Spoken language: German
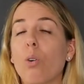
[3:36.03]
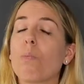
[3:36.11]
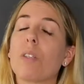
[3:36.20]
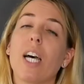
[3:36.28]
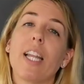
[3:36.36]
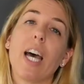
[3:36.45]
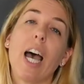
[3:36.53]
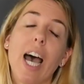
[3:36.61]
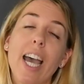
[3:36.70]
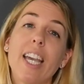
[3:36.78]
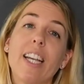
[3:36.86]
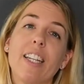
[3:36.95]
um seine
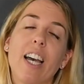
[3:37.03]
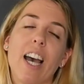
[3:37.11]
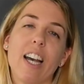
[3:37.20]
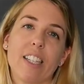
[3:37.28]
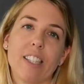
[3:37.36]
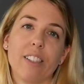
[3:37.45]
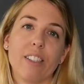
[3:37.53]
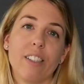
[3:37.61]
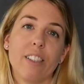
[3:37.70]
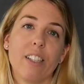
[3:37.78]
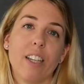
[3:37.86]
eigene Achse.